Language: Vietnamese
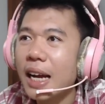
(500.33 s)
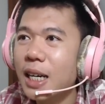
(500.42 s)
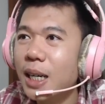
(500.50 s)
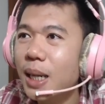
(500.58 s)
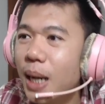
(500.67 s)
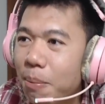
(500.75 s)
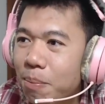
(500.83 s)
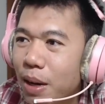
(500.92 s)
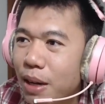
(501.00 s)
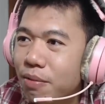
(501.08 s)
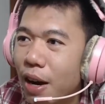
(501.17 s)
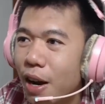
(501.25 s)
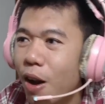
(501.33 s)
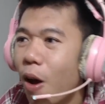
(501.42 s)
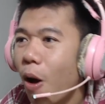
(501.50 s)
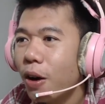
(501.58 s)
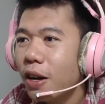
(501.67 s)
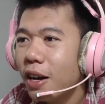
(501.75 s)
lắm anh
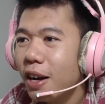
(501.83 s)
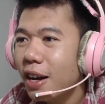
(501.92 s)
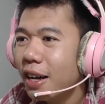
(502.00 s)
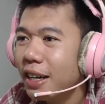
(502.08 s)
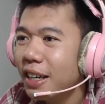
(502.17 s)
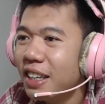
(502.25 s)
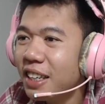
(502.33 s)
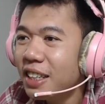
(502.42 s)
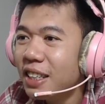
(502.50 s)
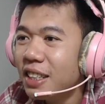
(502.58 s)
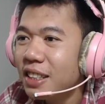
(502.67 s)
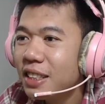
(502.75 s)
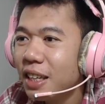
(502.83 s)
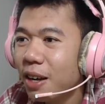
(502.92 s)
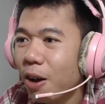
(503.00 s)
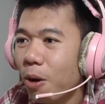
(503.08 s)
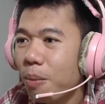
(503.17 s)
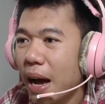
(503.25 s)
Venom ơi.
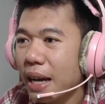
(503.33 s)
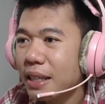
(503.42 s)
Siêu mạnh,